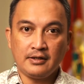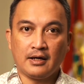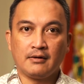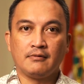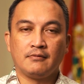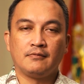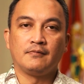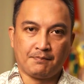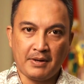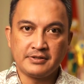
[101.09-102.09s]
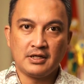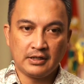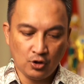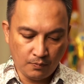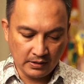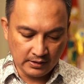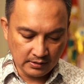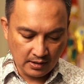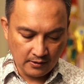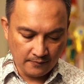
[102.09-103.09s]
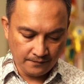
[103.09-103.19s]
yang sepanjang kehidupan kita